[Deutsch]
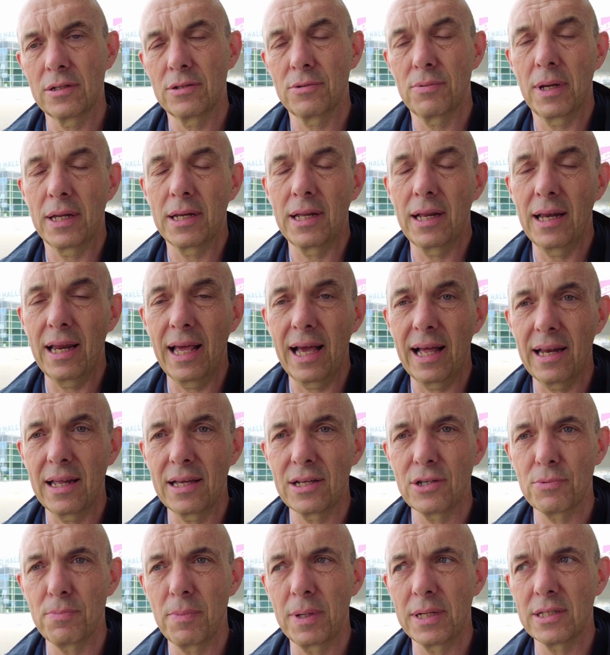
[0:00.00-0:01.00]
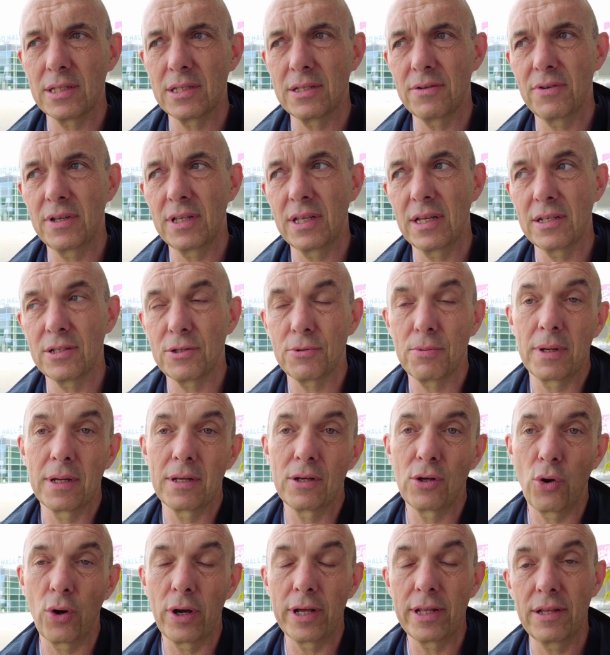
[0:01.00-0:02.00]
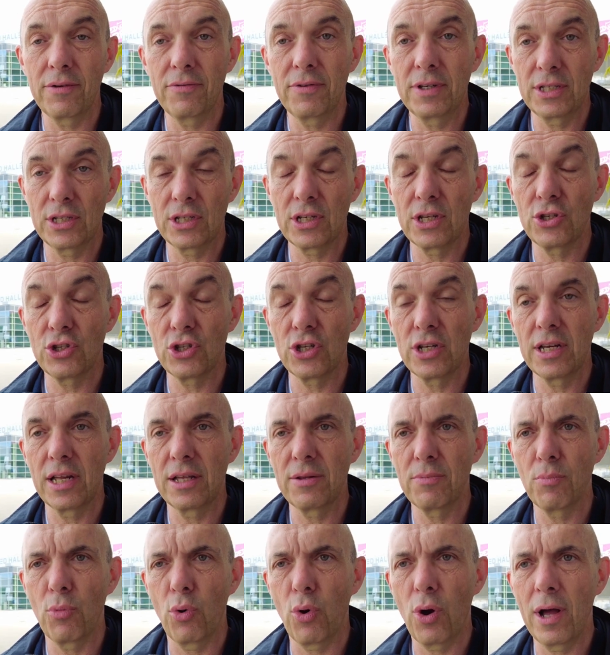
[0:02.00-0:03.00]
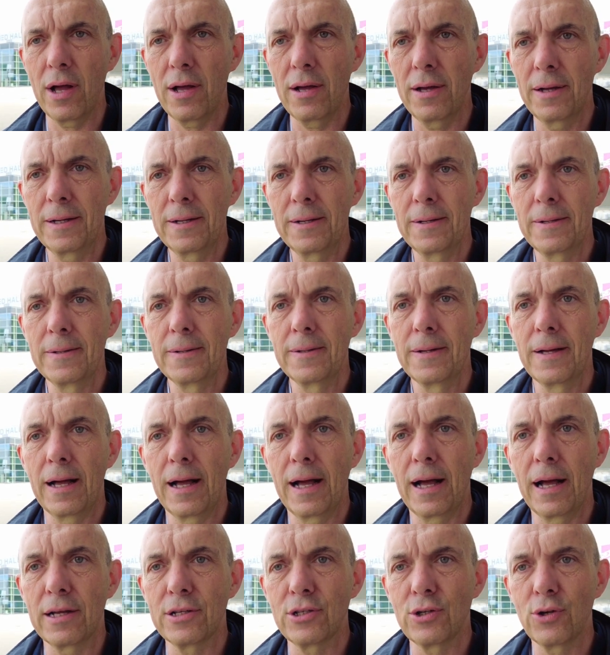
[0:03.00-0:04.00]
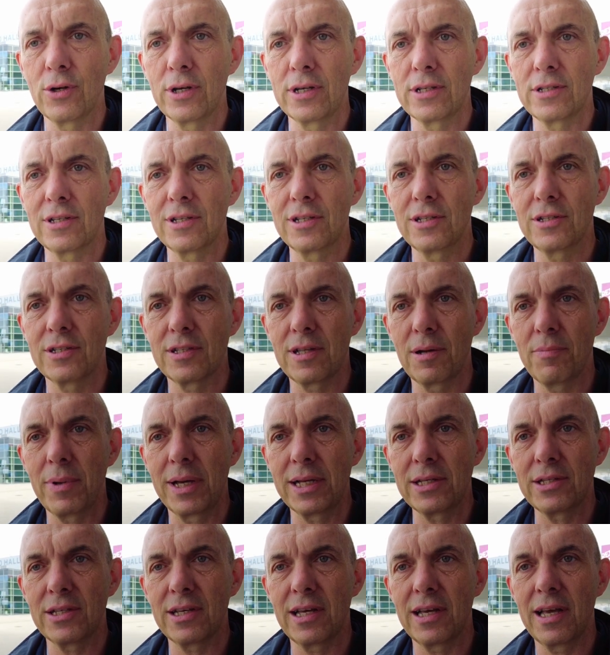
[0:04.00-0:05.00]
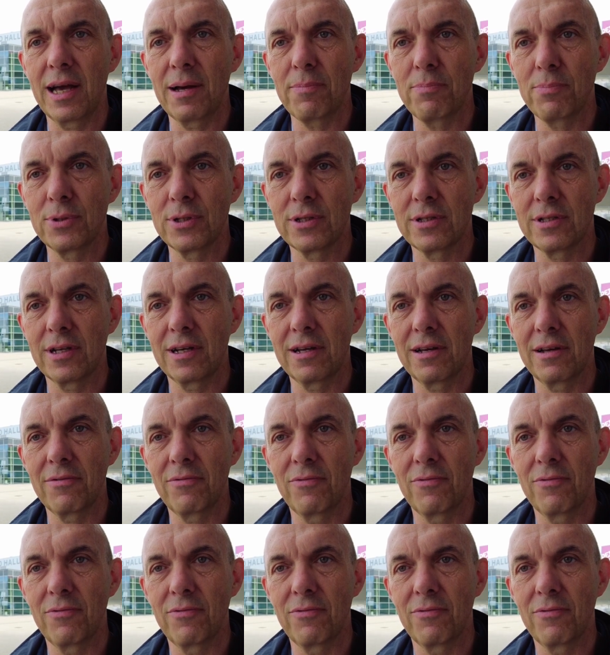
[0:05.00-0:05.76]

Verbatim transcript: es wäre die Lehrlingsmesse wieder, es wäre neu die Whisky Gin and More. Also es ist der Messeherbst, äh,